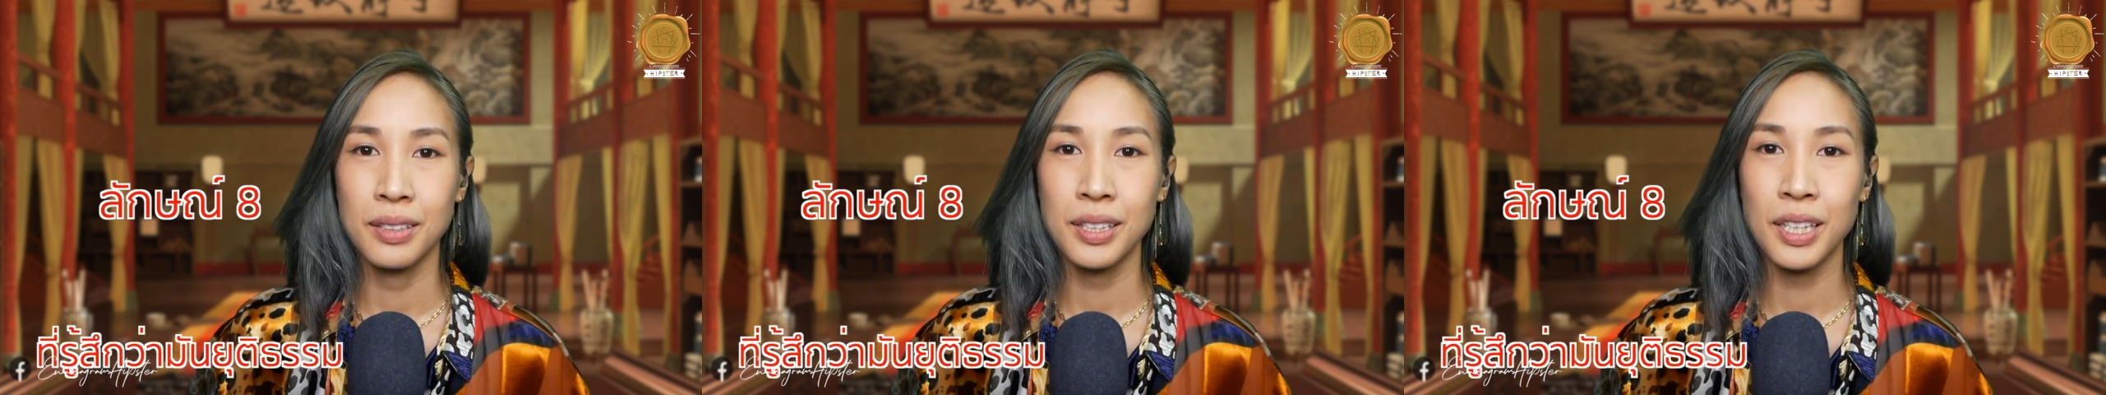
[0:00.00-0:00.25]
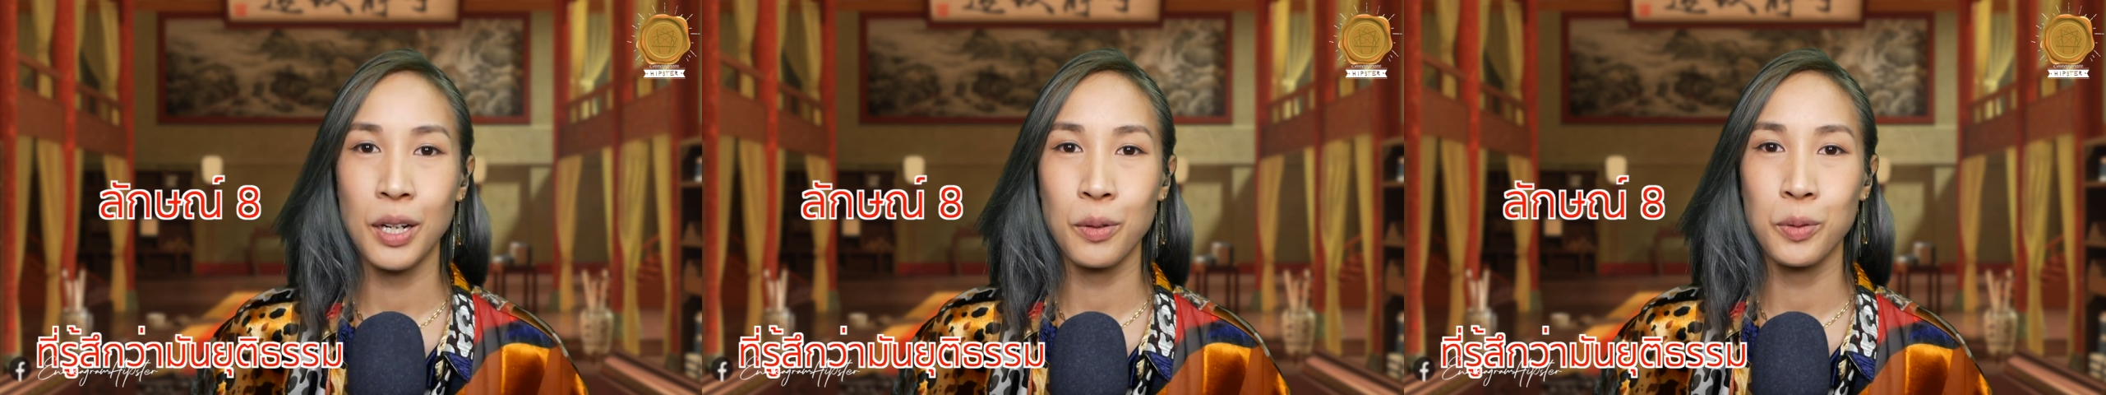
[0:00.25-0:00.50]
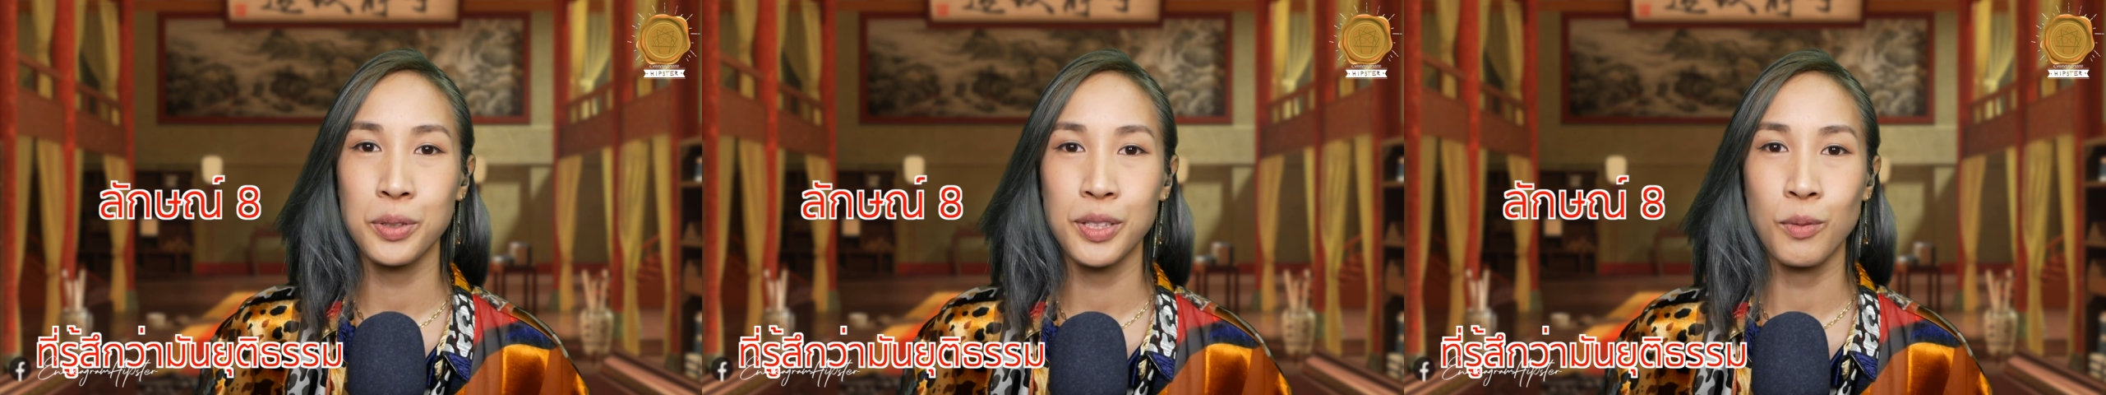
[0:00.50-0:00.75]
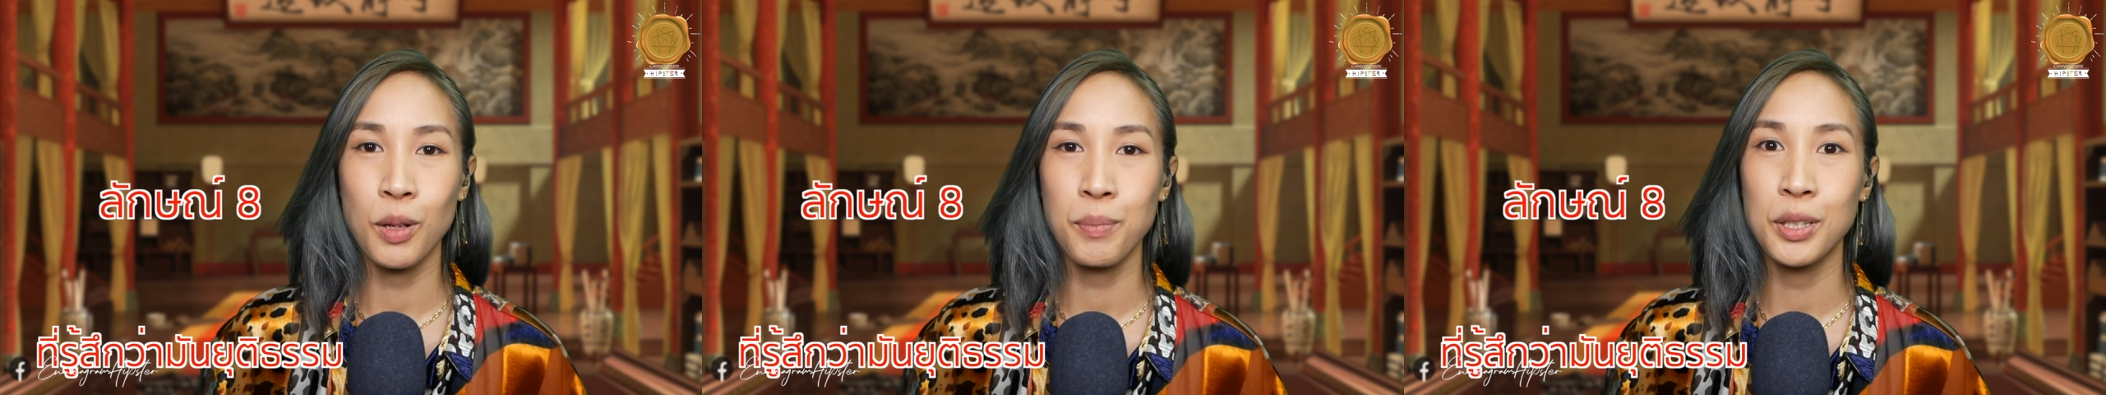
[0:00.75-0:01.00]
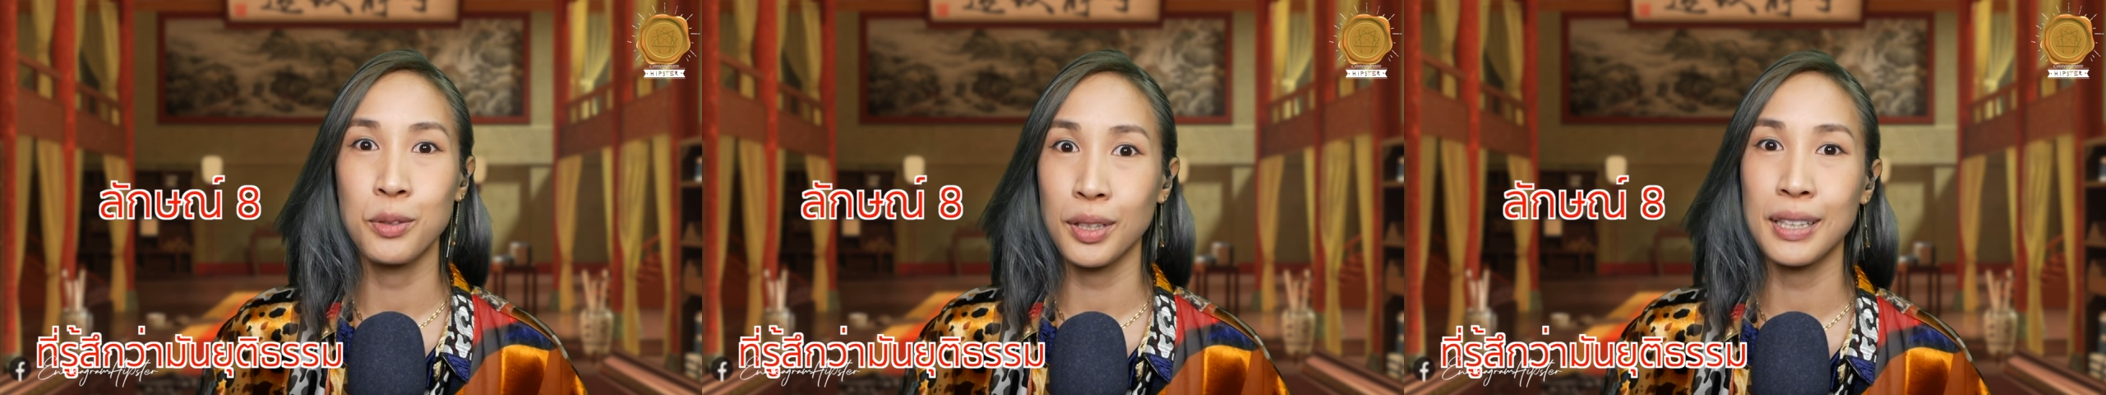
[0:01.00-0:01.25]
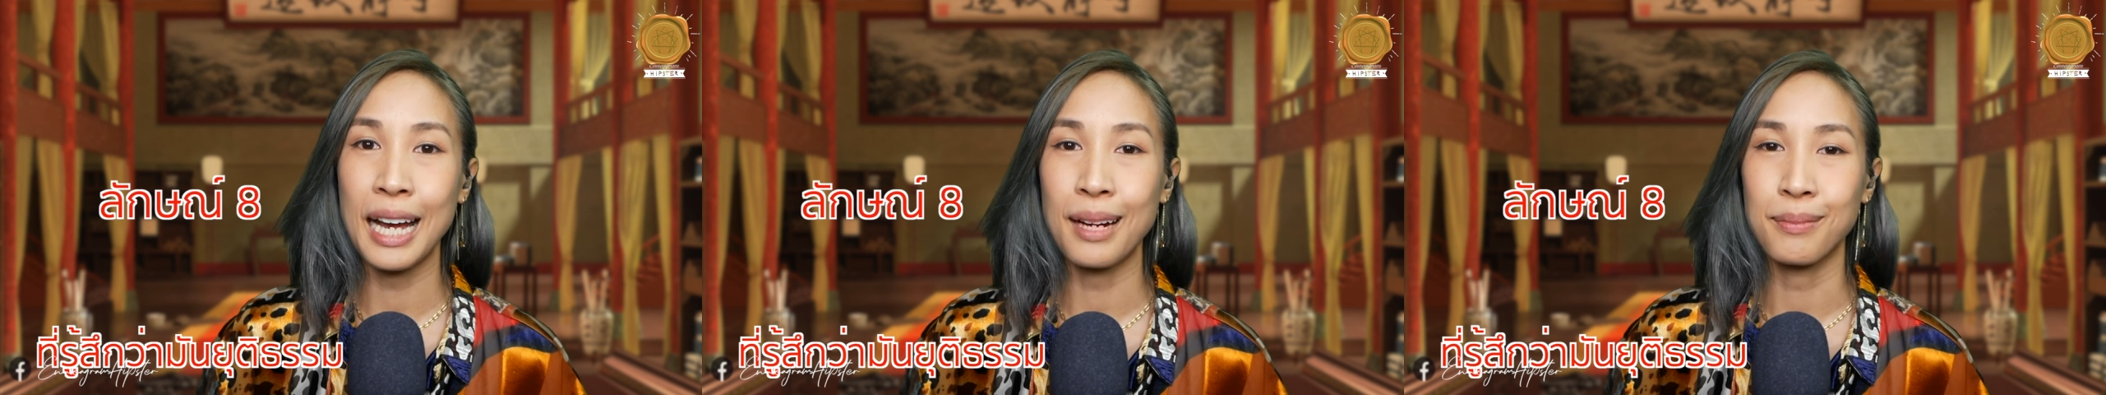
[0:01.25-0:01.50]
ที่เขารู้สึกว่ามันยุ
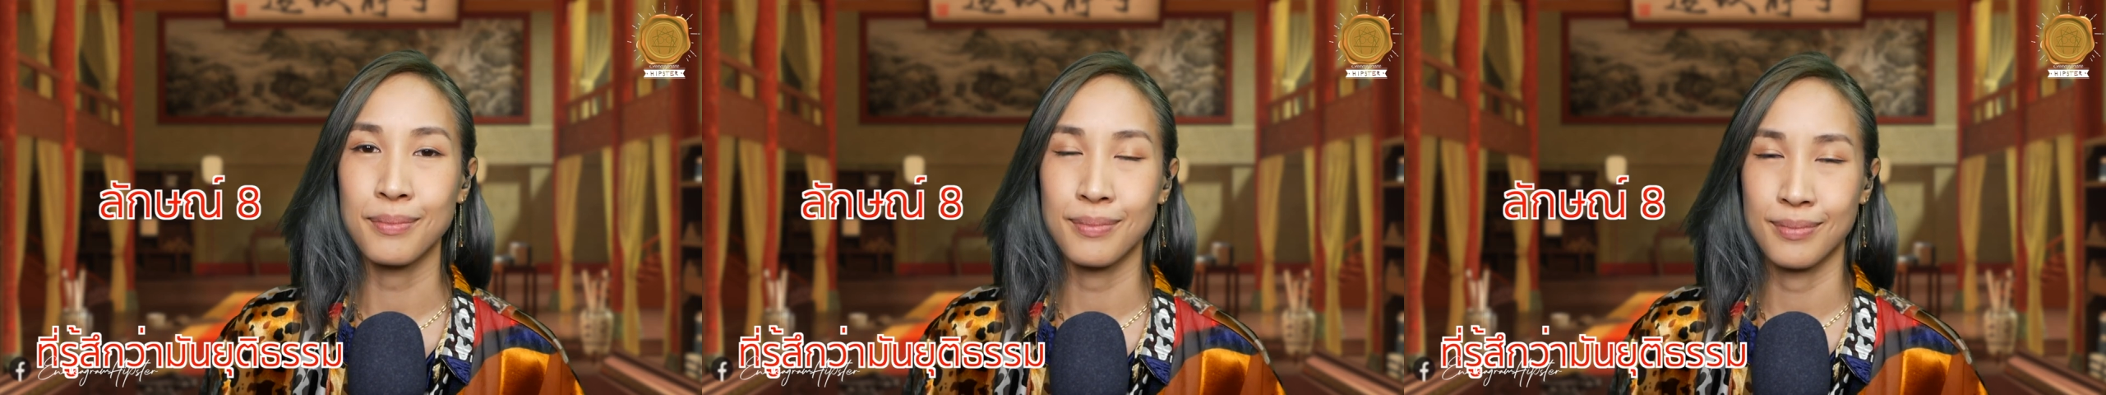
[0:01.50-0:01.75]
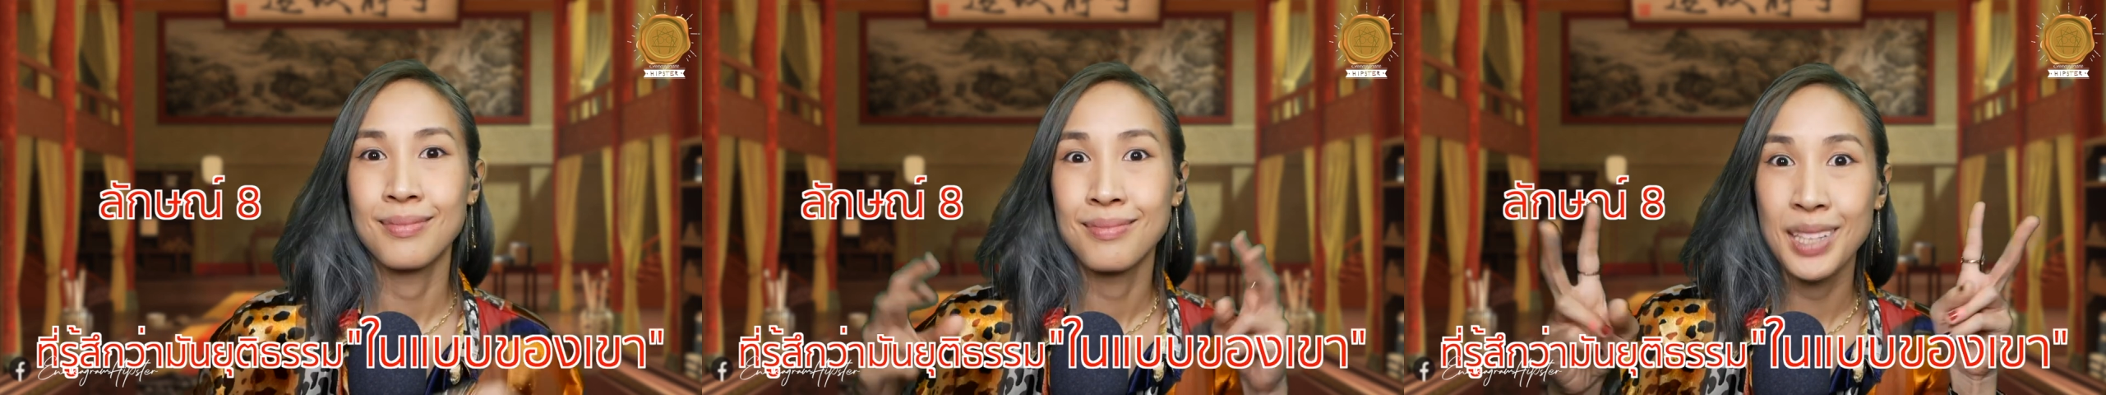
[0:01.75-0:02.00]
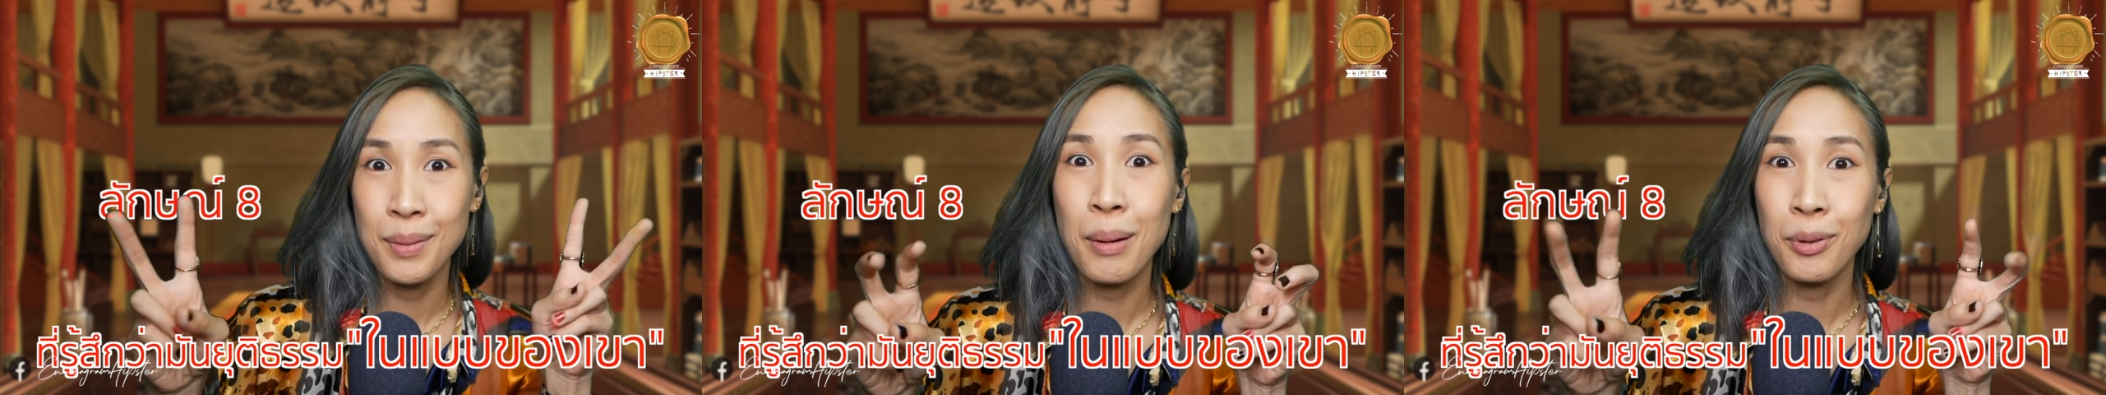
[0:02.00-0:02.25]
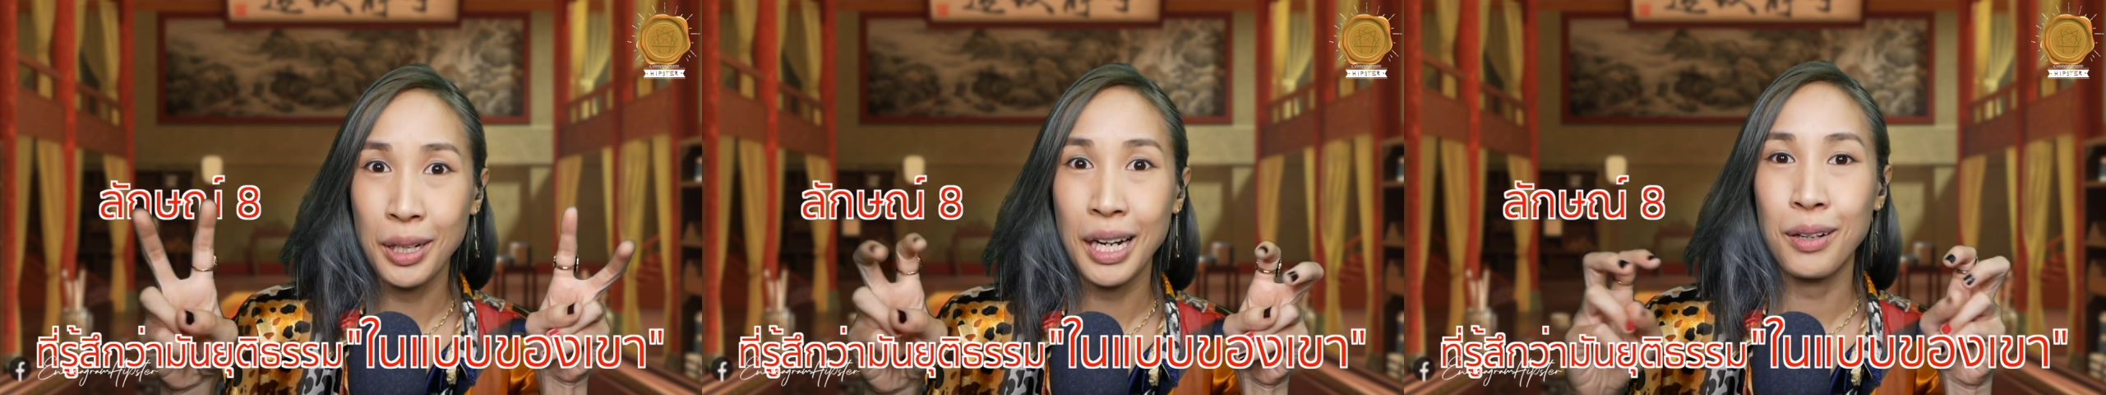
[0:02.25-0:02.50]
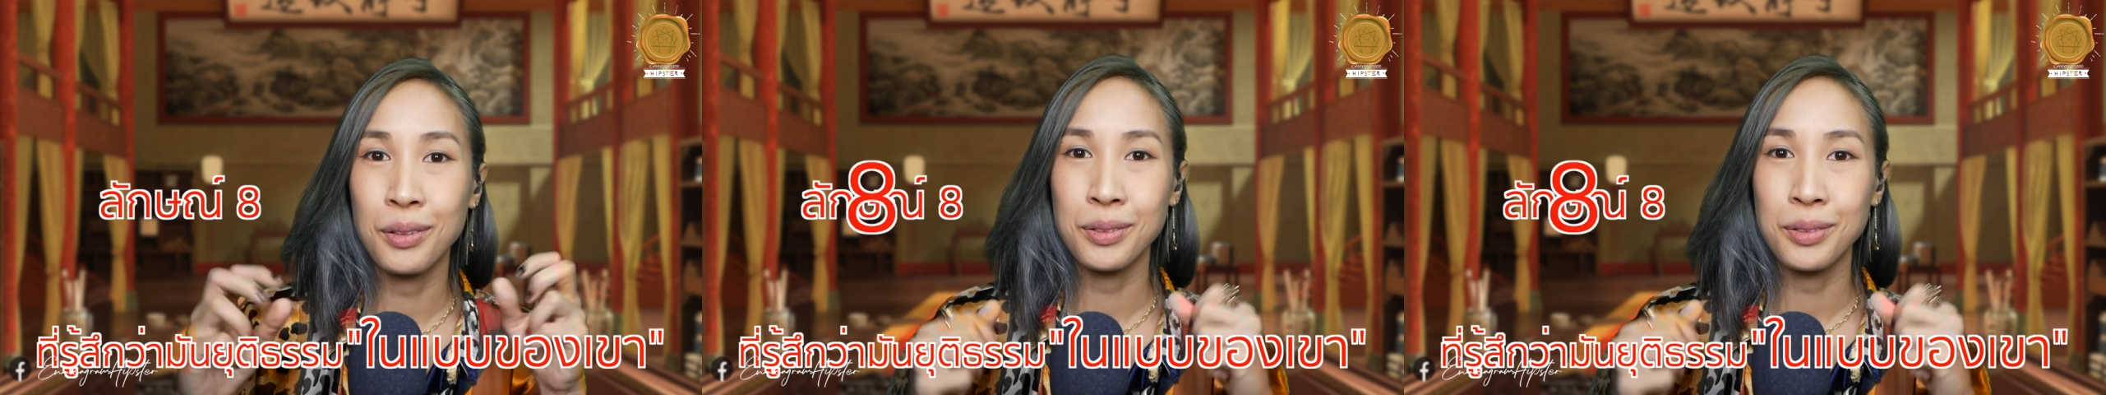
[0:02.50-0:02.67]
ติธรรมในแบบของเขา